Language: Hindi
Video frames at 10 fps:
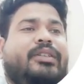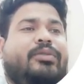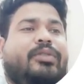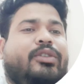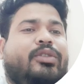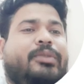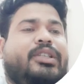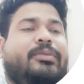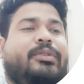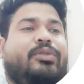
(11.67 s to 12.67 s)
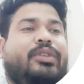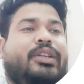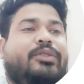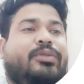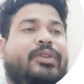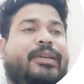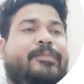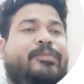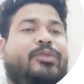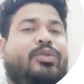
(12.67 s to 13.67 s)
बजट और इकोनॉमिक सर्वे दोनों रिलीज हो गए
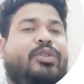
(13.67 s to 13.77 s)
हैं